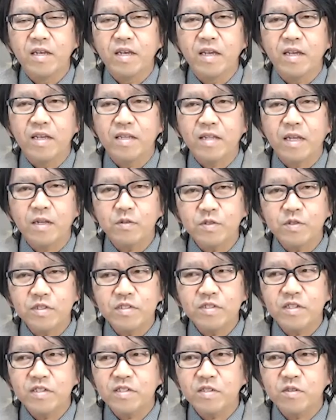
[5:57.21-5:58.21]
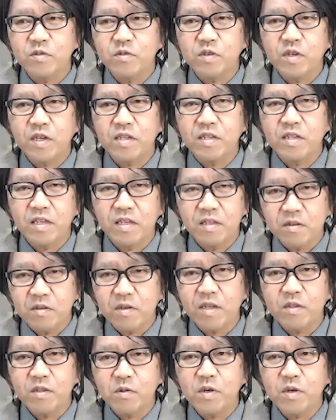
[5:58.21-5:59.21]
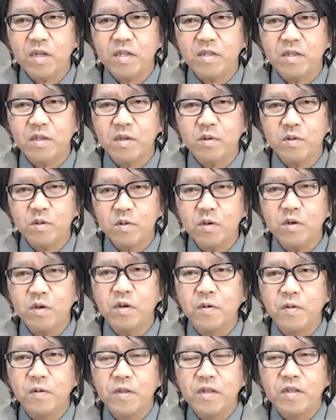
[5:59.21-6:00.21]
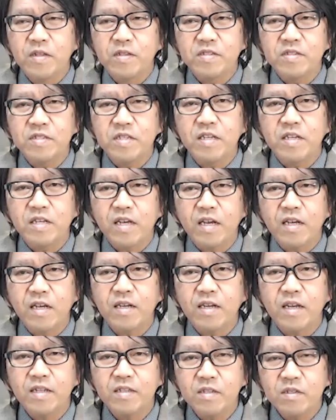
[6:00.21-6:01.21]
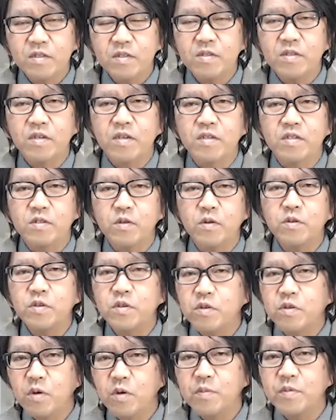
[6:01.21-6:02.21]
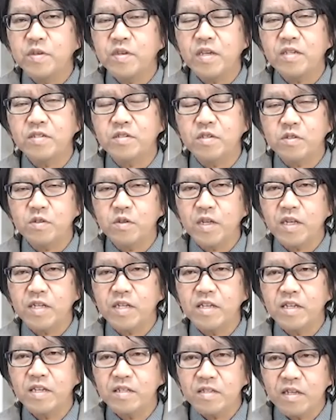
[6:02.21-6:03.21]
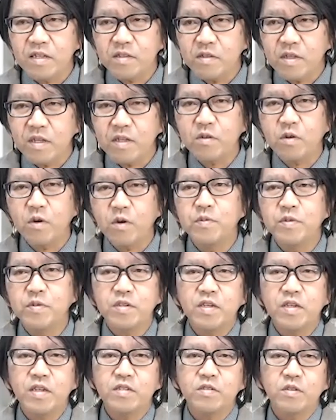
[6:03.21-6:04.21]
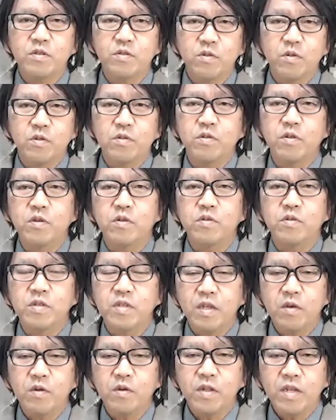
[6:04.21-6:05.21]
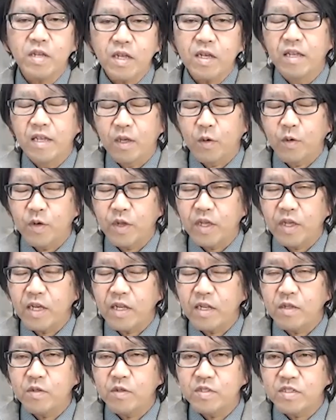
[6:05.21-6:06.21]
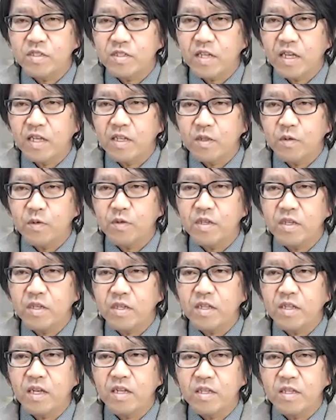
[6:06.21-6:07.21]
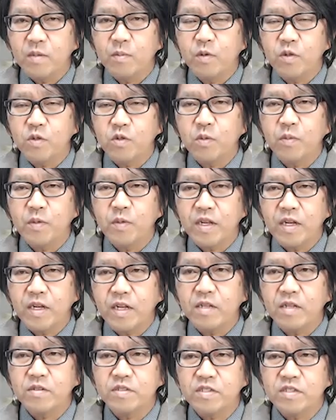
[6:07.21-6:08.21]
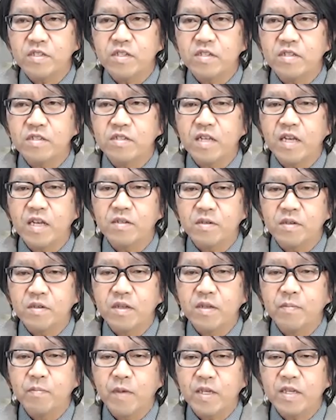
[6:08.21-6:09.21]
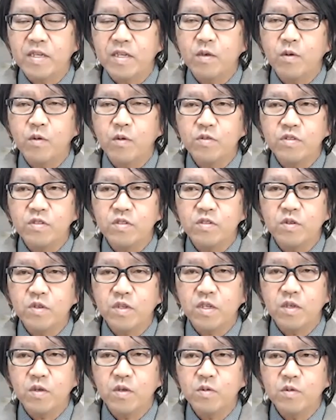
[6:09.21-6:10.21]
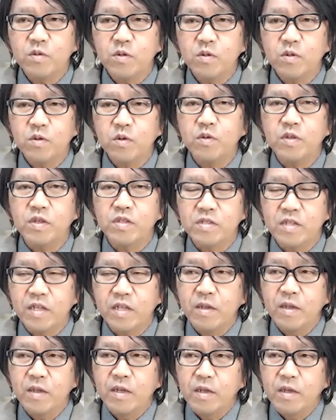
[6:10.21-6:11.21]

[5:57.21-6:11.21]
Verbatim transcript: えー、楽しんで仕事ができるかどうかっていうことを常に考えつつ、そういうミュニケーション、それが前提となるコミュニケーションを取るということね。これがこれからの時代のリーダーに求められる資質である。まあ、基本中の基本のところですね。